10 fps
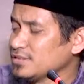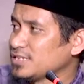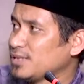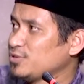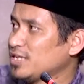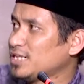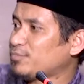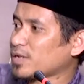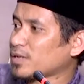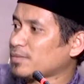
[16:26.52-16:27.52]
Namun ada
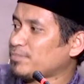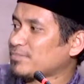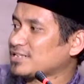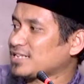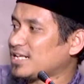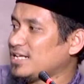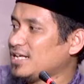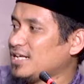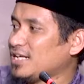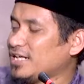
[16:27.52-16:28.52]
beberapa
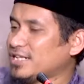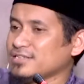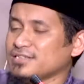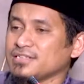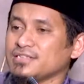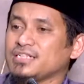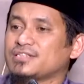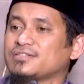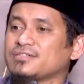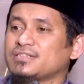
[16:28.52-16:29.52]
permasalahan
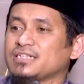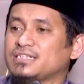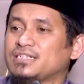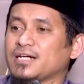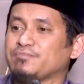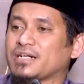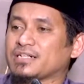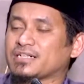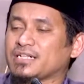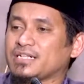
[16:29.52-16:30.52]
itu tidak
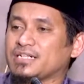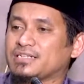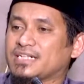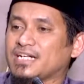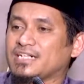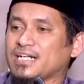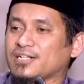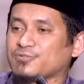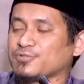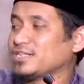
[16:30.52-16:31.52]
pakai dalil
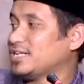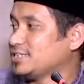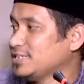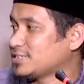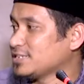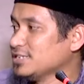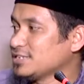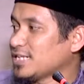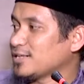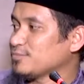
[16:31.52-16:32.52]
Al-Quran hadis.
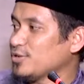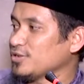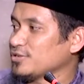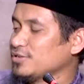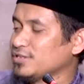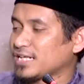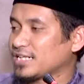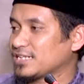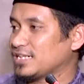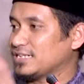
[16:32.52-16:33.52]
Namun
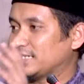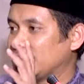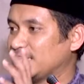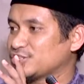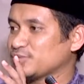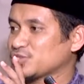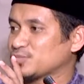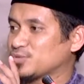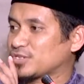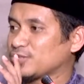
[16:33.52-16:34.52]
karena dalil cuma
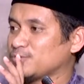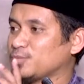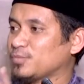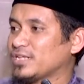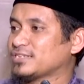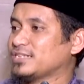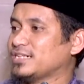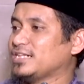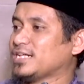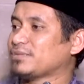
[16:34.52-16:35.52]
sebutkan umum nanti
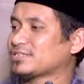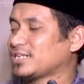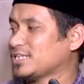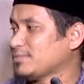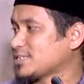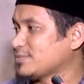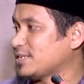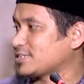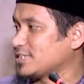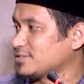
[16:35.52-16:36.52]
lihat masalahnya
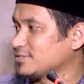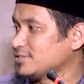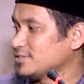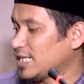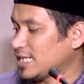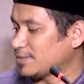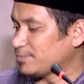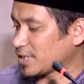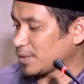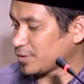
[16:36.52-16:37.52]
masing-masing. Ada
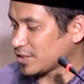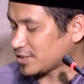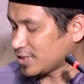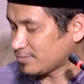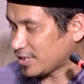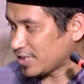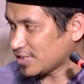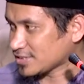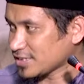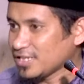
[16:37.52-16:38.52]
pakai pengertian
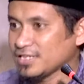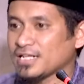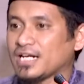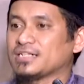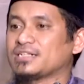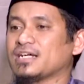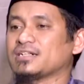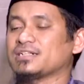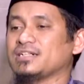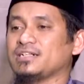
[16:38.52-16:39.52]
bahasa,
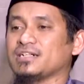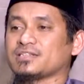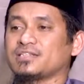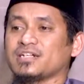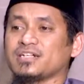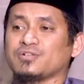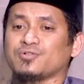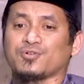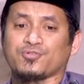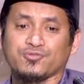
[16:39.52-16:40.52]
ada dilihat dari
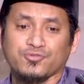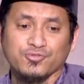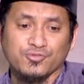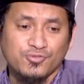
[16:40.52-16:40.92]
urf.